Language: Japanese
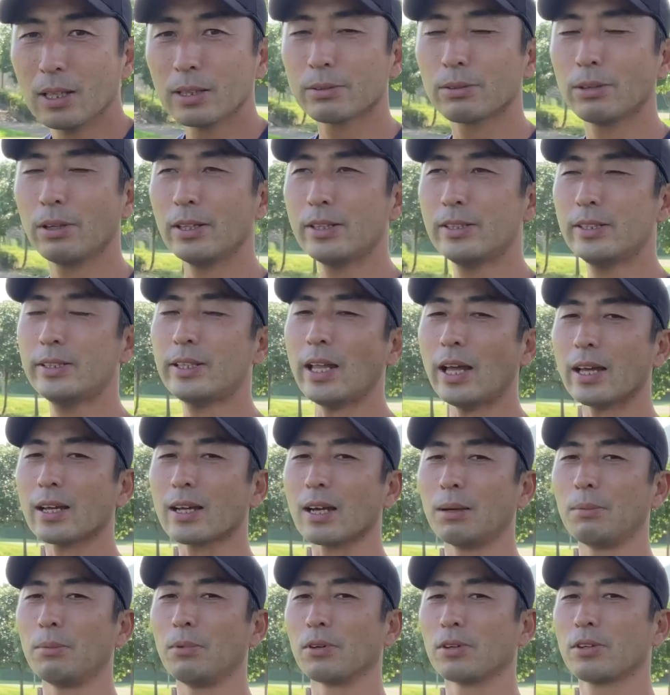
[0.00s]
それ自体
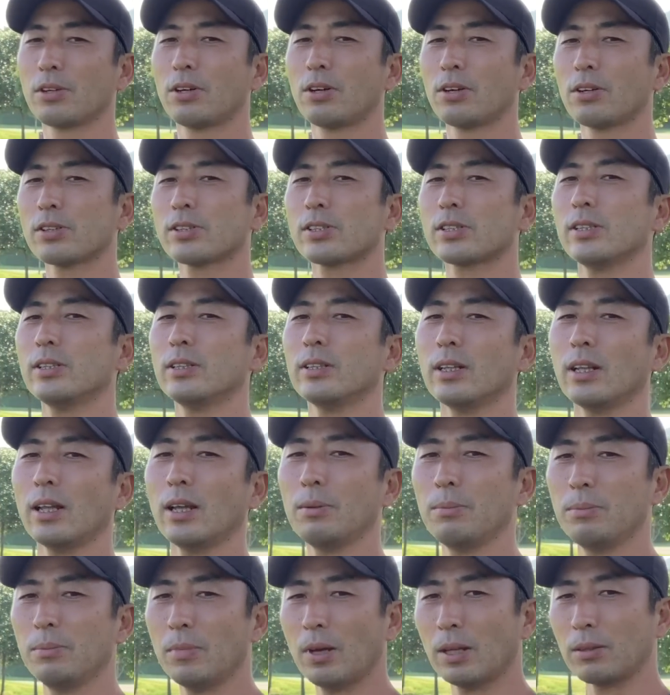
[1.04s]
がもう苦しいんで
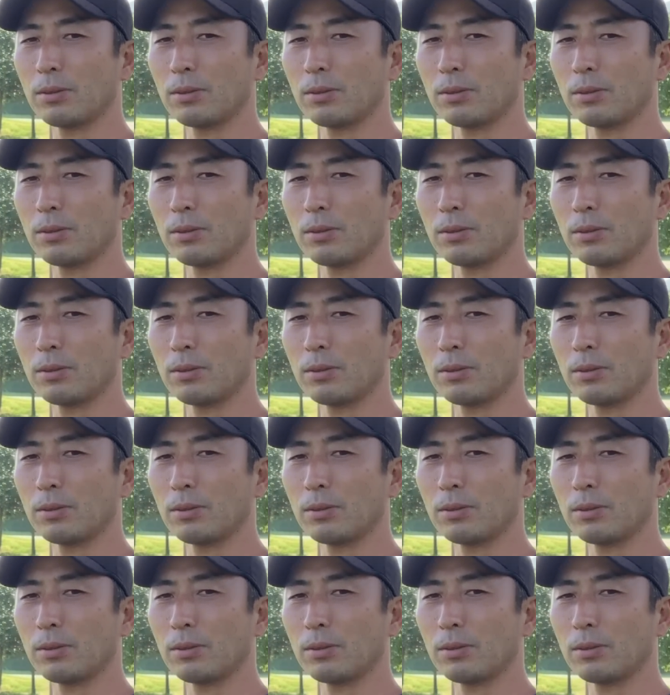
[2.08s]
ね。